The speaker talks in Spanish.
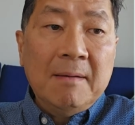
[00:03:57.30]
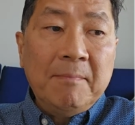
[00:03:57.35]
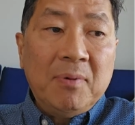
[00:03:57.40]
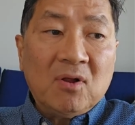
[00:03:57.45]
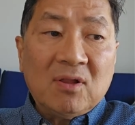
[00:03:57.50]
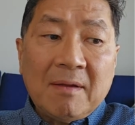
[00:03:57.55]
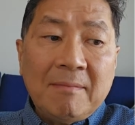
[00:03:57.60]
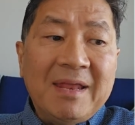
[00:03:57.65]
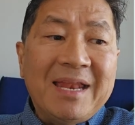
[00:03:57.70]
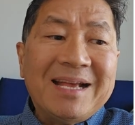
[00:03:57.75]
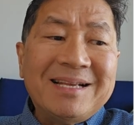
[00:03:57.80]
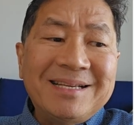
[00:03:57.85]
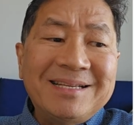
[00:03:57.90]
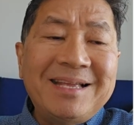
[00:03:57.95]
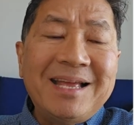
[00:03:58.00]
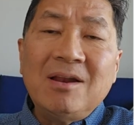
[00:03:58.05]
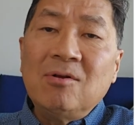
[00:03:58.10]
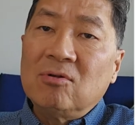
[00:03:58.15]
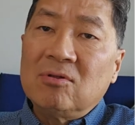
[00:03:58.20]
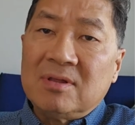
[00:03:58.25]
pero también
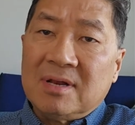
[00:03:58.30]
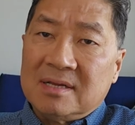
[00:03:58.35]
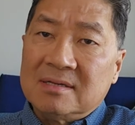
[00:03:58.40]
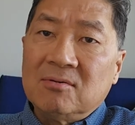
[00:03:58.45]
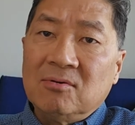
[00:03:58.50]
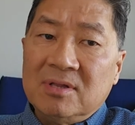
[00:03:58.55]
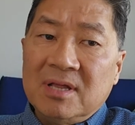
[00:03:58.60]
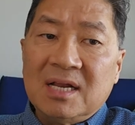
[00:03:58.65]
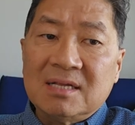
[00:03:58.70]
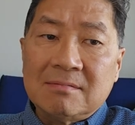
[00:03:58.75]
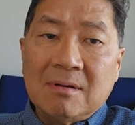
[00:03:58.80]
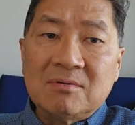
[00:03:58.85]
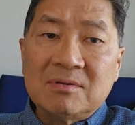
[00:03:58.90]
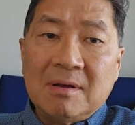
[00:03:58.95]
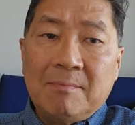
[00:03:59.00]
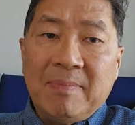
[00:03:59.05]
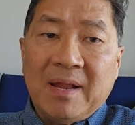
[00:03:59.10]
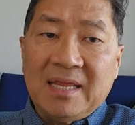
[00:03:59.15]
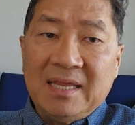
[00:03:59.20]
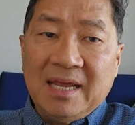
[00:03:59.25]
existen otras, ahorita las
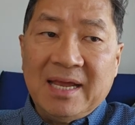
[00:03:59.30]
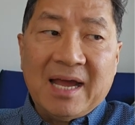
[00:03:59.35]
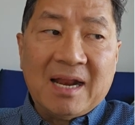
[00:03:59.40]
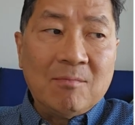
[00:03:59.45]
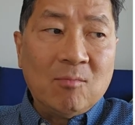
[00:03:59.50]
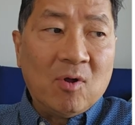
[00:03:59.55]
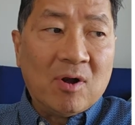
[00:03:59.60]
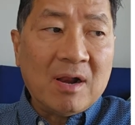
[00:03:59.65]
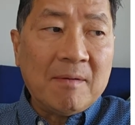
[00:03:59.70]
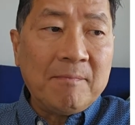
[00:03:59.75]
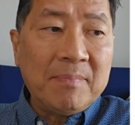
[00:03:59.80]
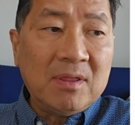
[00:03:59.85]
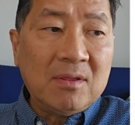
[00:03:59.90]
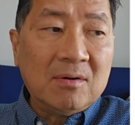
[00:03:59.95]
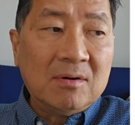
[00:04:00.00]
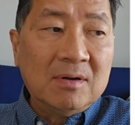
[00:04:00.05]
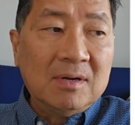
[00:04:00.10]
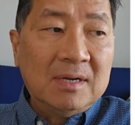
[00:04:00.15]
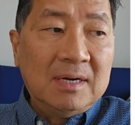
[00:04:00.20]
vamos a platicar muy rápido.